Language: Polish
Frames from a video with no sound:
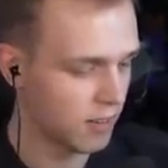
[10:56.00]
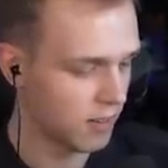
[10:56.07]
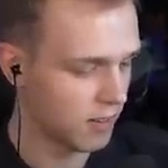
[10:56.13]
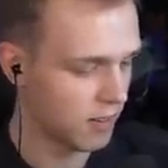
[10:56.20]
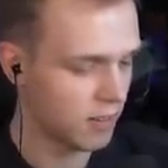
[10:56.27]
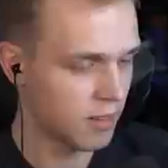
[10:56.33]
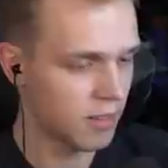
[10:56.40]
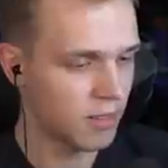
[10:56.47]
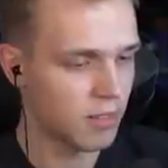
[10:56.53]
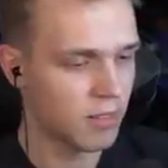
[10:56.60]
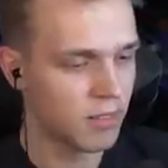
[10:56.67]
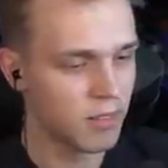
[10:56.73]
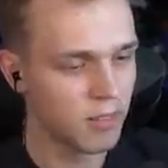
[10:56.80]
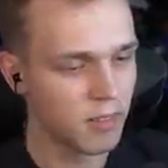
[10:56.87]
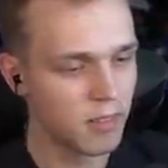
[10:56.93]
Ej, ja byłem
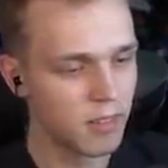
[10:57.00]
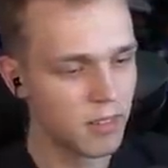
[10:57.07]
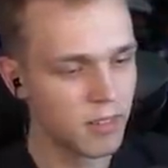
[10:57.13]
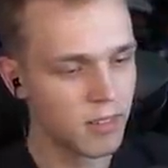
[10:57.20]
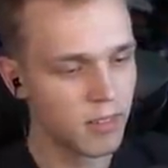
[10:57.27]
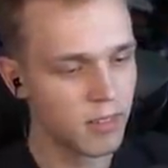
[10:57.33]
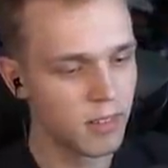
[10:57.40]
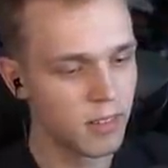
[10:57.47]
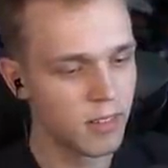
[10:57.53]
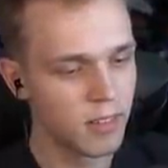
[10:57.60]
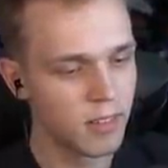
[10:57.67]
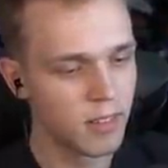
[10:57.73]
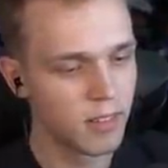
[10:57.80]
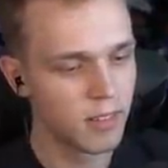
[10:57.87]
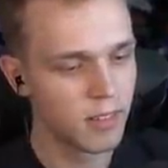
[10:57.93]
teraz w różowym!
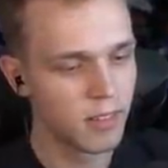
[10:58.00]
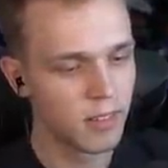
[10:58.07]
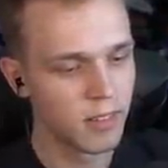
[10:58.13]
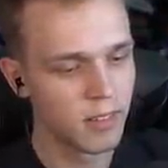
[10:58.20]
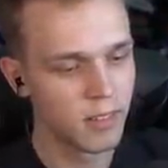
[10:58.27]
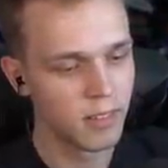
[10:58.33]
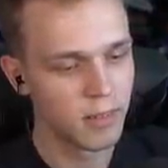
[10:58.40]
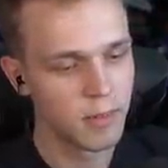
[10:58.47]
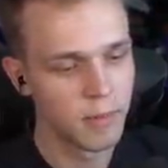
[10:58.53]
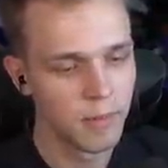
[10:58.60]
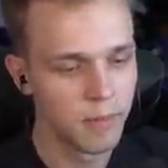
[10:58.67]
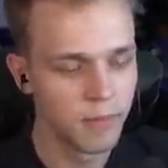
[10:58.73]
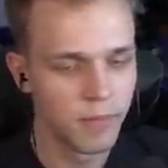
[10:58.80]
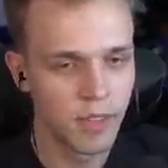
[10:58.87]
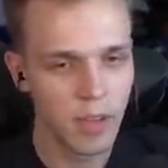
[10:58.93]

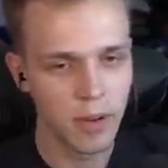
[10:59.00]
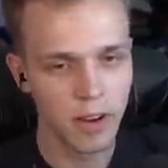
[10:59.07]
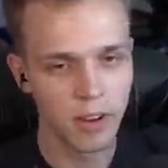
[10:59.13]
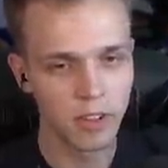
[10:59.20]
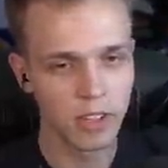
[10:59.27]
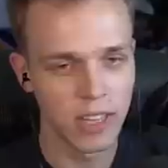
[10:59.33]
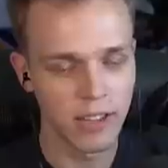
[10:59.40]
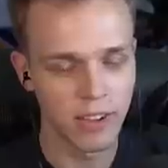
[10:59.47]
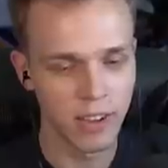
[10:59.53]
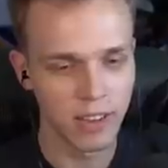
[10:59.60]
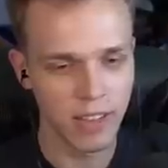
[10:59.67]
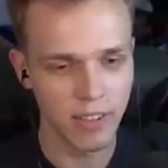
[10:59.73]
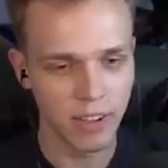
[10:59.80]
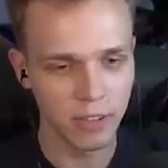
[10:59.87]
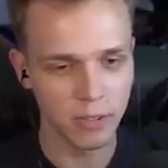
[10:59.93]
Ja! Dobra, no to dawaj,
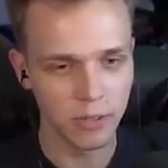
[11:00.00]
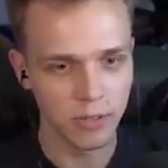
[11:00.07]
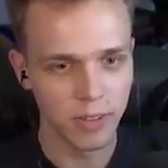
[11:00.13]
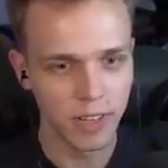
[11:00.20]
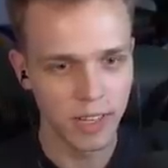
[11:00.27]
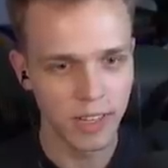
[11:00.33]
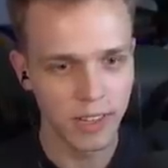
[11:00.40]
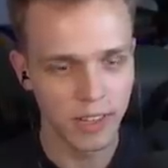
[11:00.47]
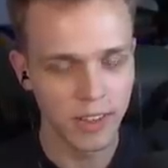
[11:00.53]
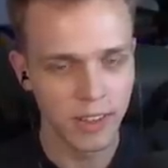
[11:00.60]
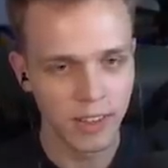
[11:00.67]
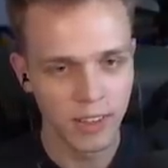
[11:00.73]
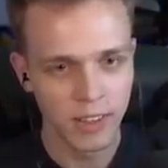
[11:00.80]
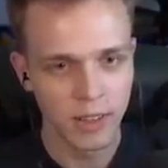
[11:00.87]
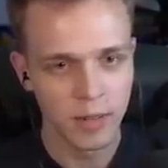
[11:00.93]
dawaj tu.
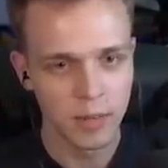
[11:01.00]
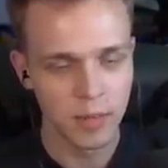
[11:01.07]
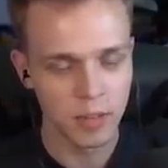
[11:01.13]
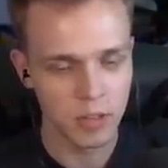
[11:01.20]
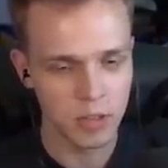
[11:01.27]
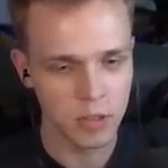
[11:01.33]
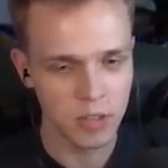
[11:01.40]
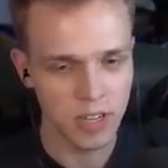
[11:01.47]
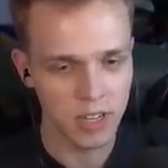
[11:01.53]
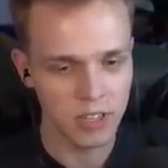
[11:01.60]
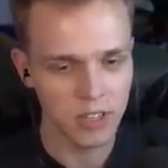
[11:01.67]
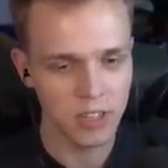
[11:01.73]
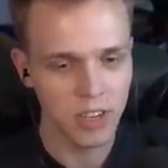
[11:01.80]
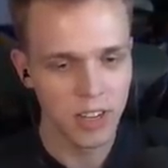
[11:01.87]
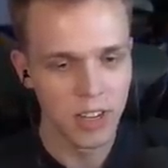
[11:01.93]
No, ale
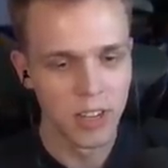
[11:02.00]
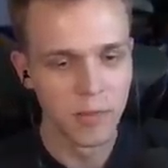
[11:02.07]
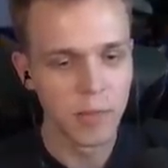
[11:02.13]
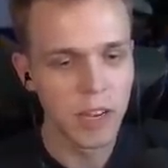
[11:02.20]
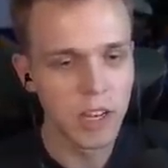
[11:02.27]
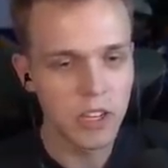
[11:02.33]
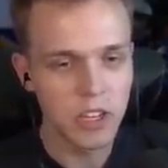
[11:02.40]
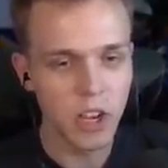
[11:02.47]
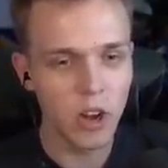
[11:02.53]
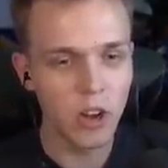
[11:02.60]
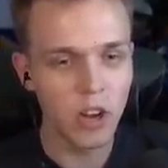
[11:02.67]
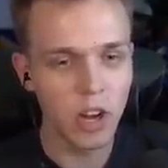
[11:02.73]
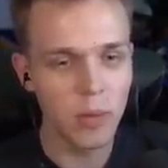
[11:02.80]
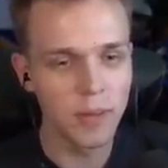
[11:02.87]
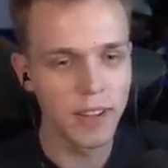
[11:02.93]
mogą być... Mieliście
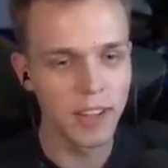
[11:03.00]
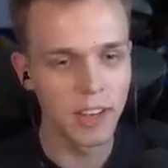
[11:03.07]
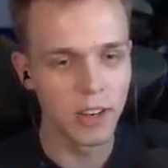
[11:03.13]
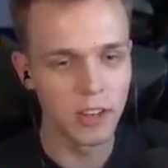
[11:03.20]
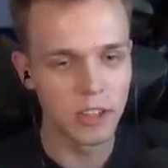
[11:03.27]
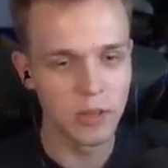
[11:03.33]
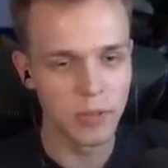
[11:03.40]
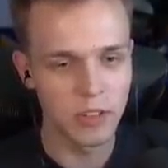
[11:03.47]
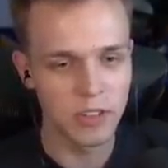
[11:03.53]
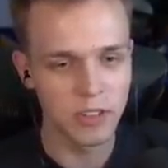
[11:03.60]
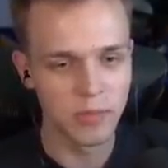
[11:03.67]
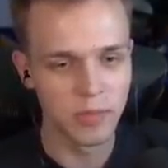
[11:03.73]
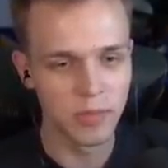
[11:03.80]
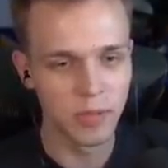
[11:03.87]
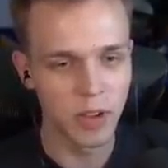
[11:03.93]
ogromne Oj, ilości, moż...
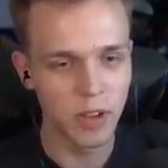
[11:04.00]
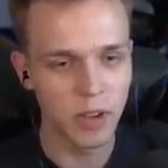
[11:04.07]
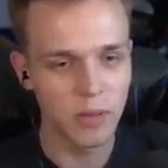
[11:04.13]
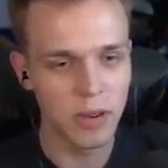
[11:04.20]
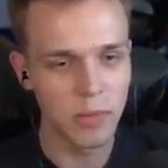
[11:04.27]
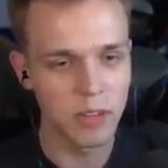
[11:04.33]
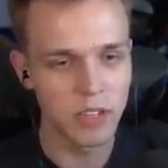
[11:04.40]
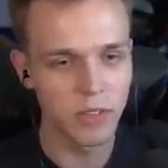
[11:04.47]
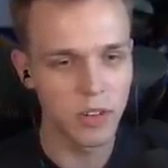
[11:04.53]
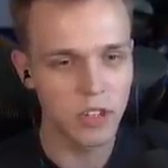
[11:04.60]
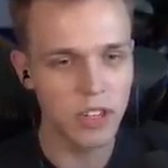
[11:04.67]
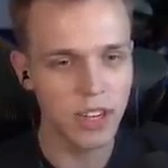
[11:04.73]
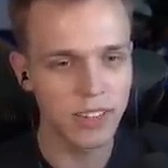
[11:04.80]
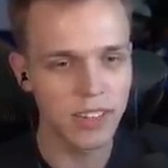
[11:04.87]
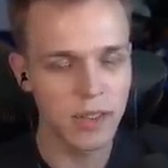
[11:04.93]
ogromne możliwości, a